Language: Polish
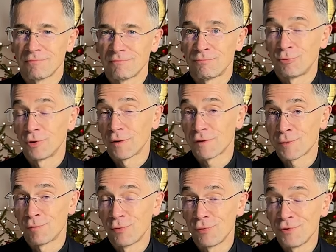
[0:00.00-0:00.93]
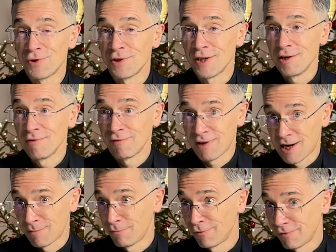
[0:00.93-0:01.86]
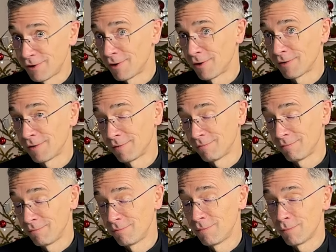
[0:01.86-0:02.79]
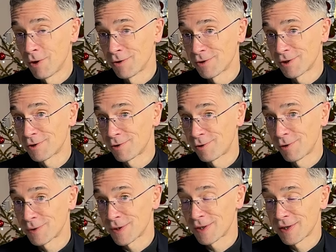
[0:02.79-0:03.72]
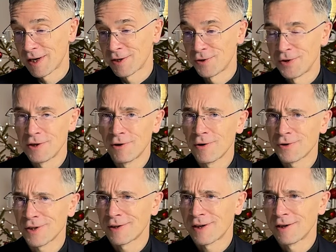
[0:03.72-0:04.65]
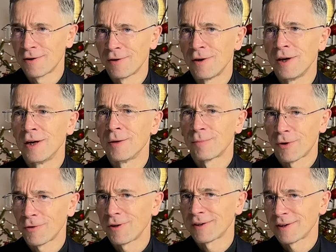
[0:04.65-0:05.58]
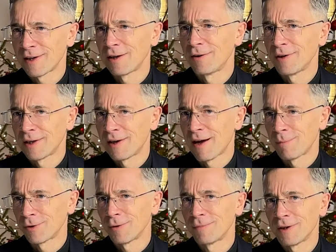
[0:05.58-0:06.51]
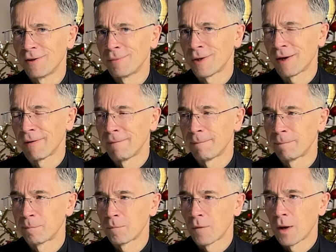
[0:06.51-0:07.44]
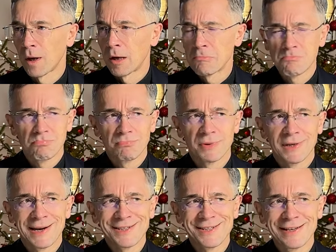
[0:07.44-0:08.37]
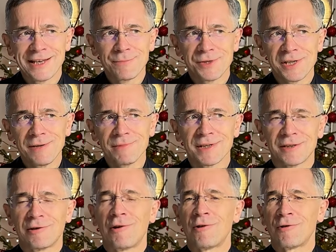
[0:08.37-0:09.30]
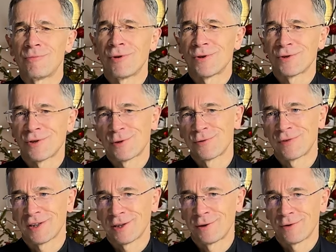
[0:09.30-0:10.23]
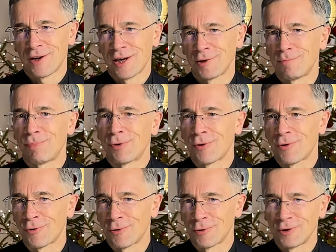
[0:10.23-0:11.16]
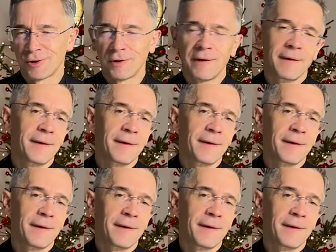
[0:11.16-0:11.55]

Bóg wzbudzi wam, mówi dro y, Mojżesz, drodzy Izraelici, kogoś takiego, proroka takiego jak ja, podobnego mnie. My raczej nie myślimy o Mojżeszu w kategoriach prorok.